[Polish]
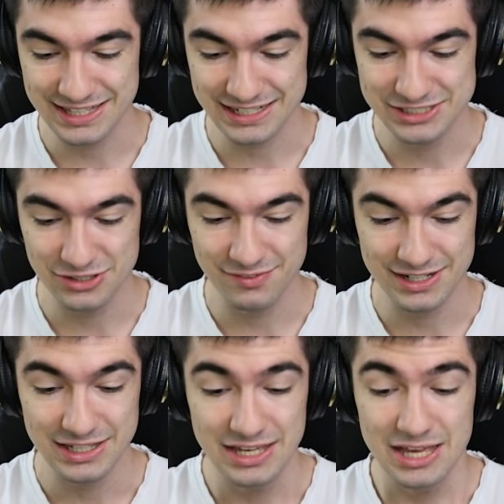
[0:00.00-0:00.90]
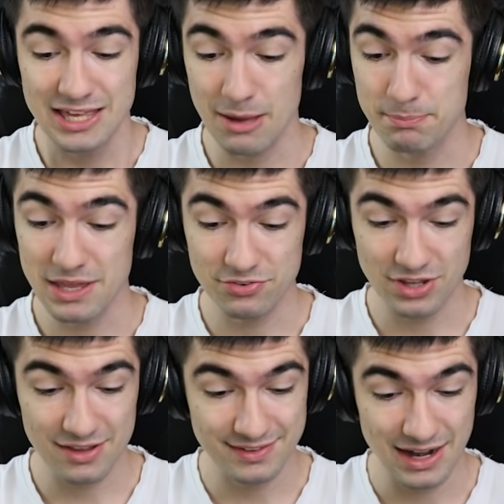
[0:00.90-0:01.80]
Tak czy owak, ja
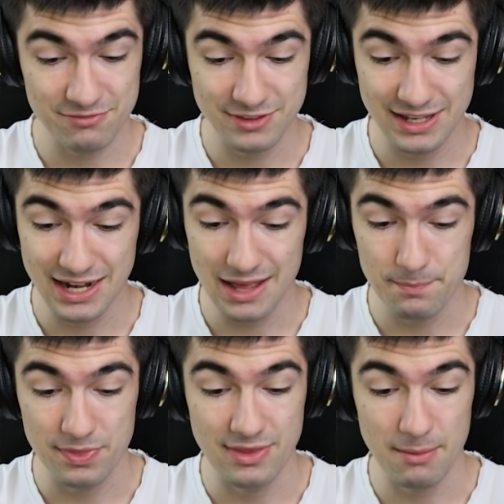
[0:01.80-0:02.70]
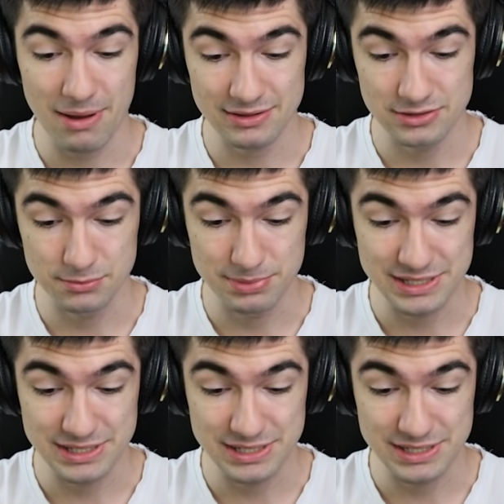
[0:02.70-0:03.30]
pierwszy raz gram w tę grę The Battle